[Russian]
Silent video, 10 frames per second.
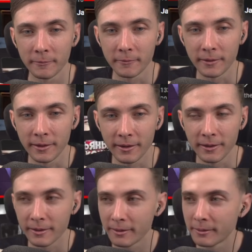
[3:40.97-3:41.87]

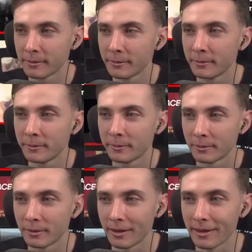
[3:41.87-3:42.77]

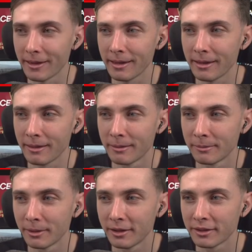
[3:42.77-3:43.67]
Эээ,
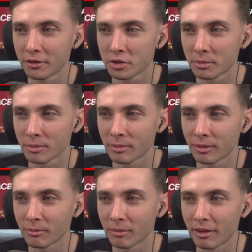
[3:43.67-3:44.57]
блять, и шо,
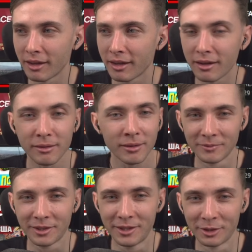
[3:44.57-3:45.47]
сука, да я.
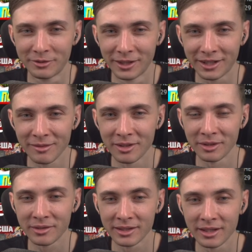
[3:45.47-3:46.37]
Я с наркоманы
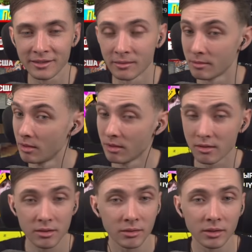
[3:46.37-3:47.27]
всегда знал.
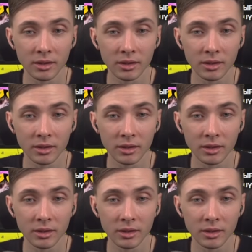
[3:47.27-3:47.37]
Не-не.